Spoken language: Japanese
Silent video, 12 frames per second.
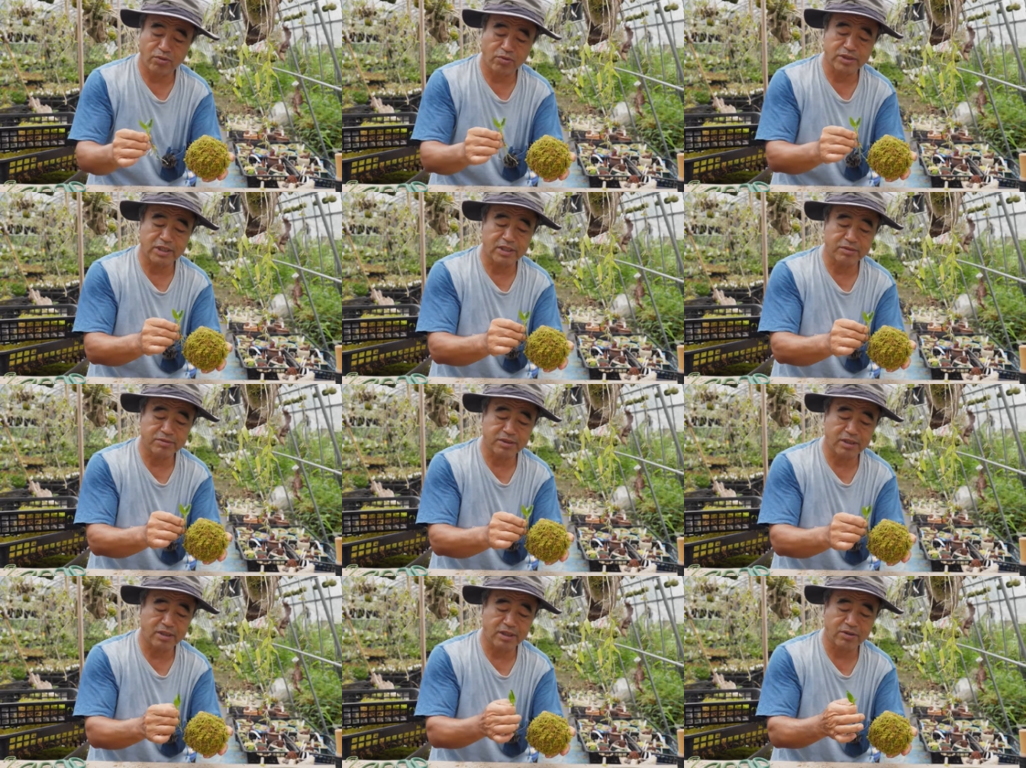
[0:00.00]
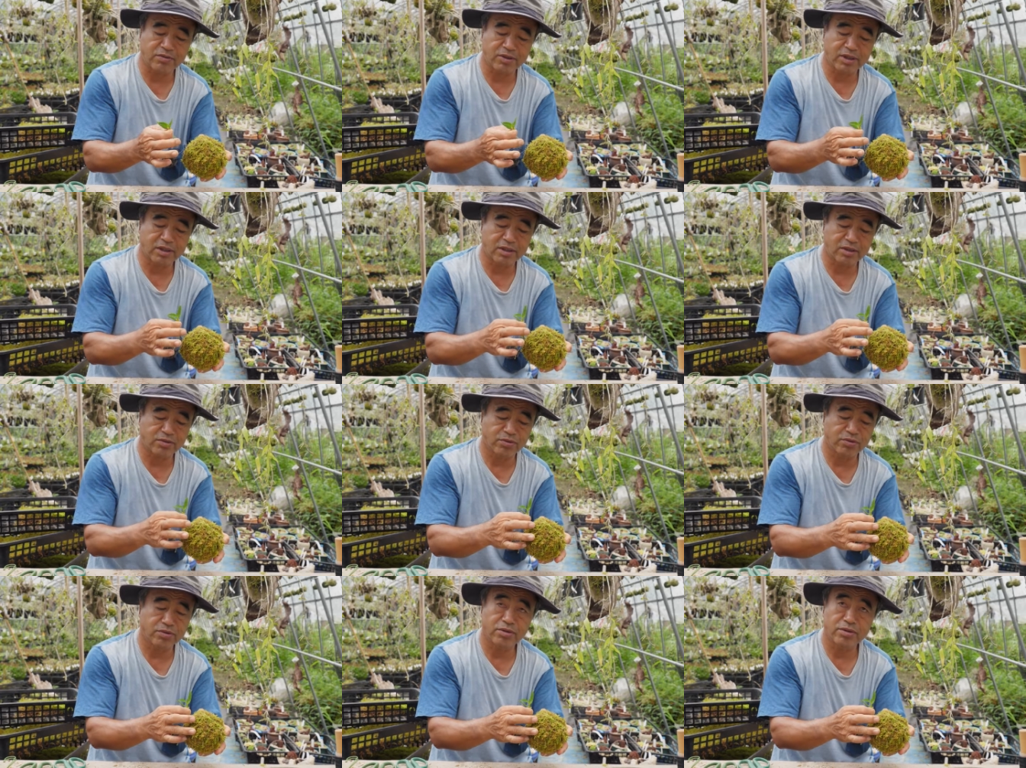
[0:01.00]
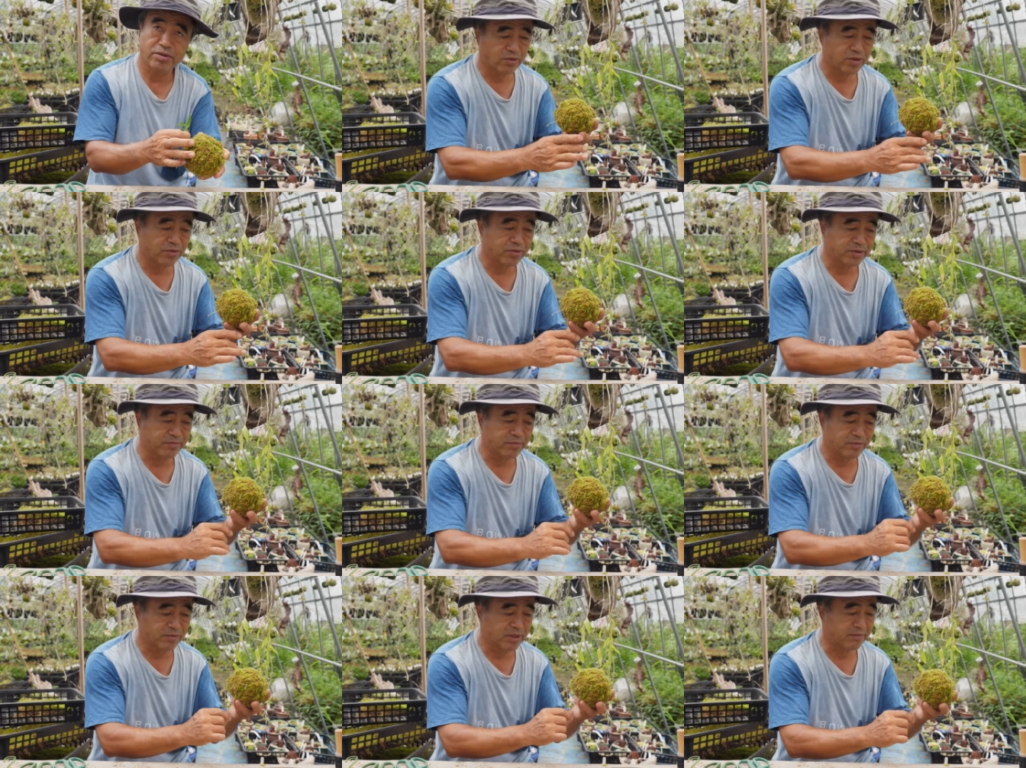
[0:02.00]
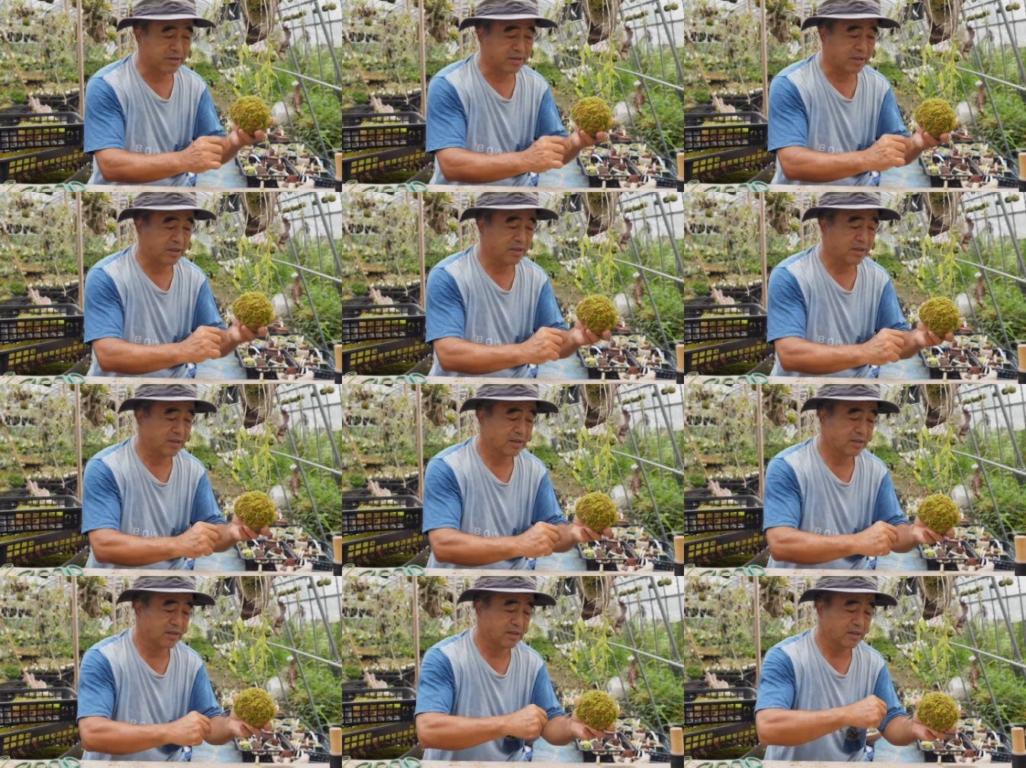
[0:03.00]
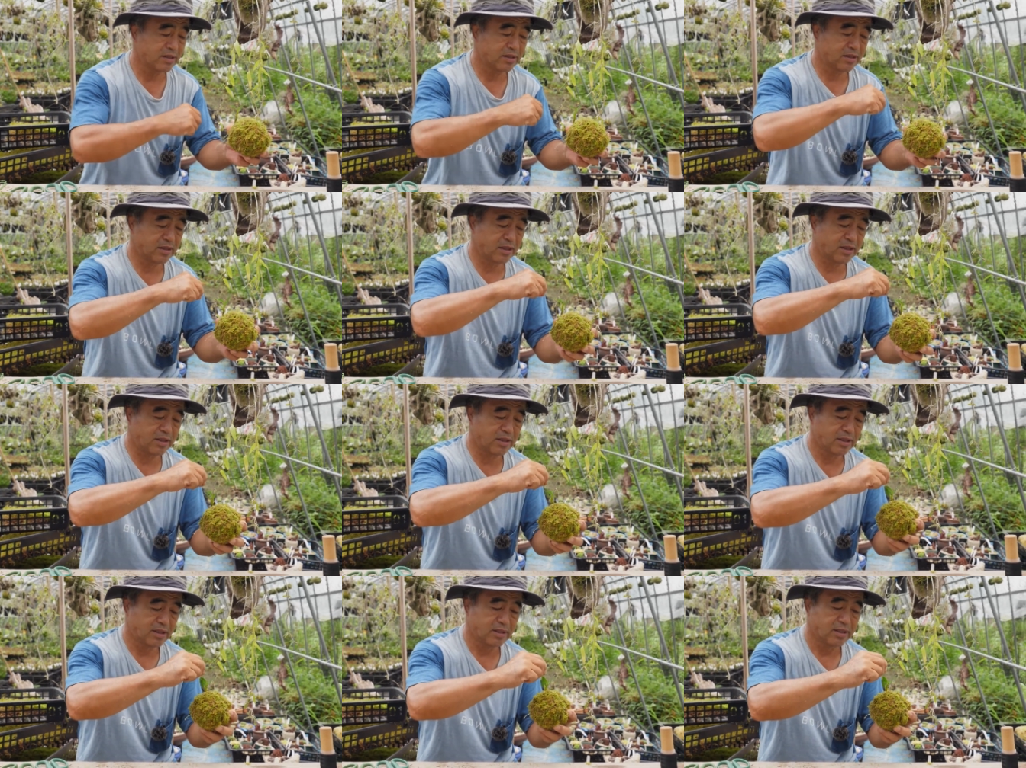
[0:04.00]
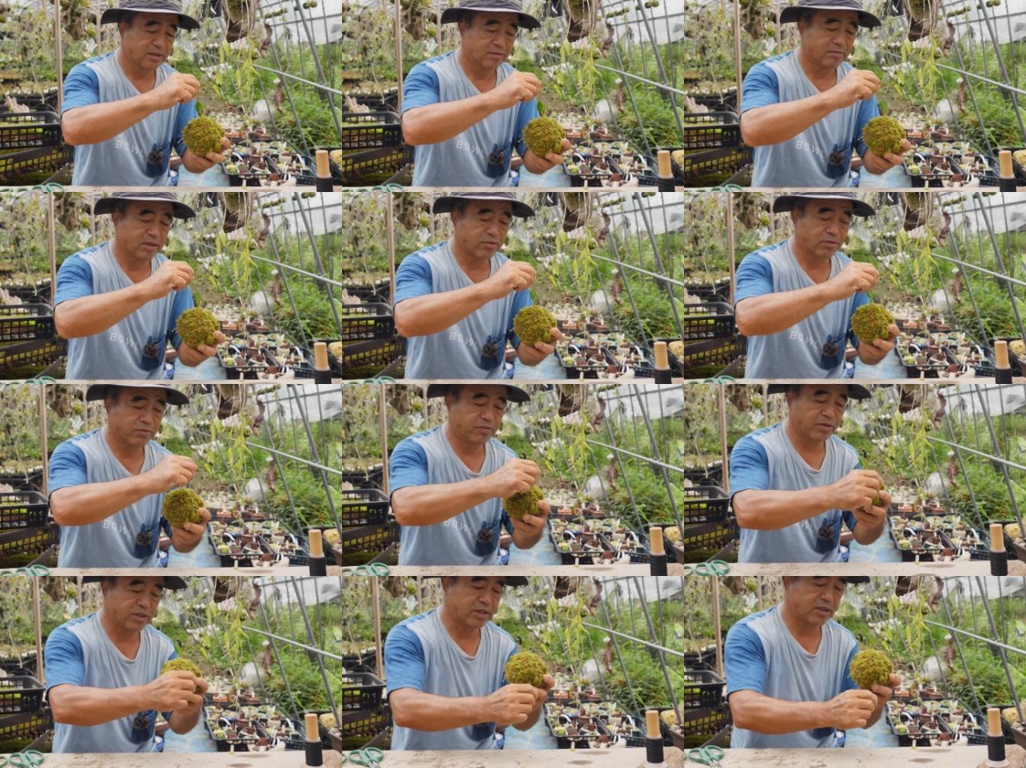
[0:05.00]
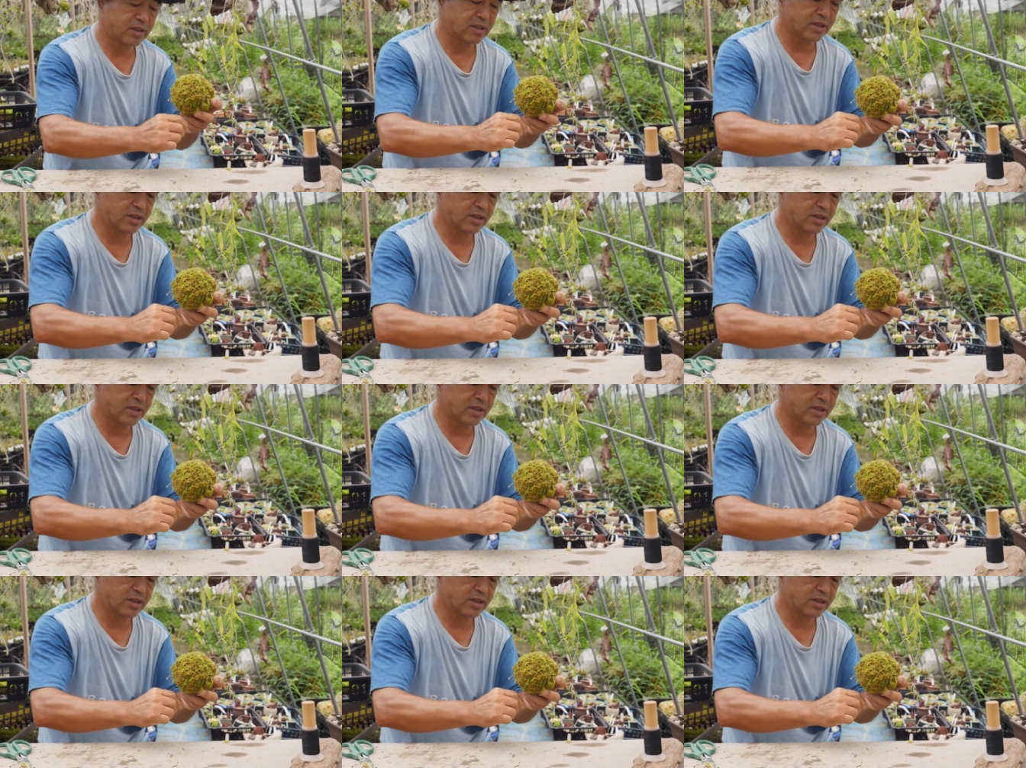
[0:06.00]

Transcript: 方じゃなくて根っこが出てる方を苔の方に持ってきますねで、まあ、これも1